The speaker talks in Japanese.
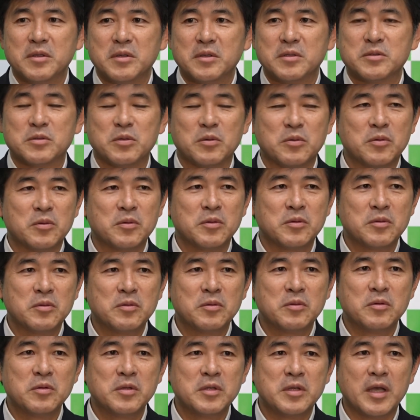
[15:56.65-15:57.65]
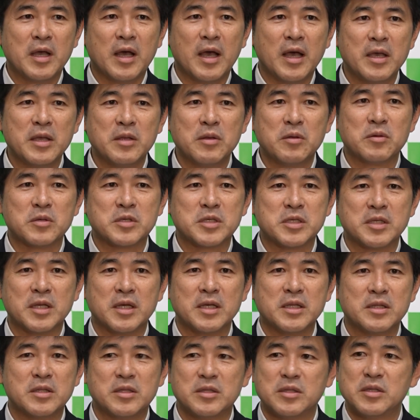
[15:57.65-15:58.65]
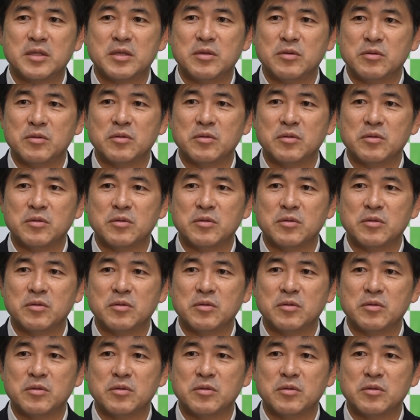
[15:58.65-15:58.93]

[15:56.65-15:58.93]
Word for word: そこのところに配慮をしないってい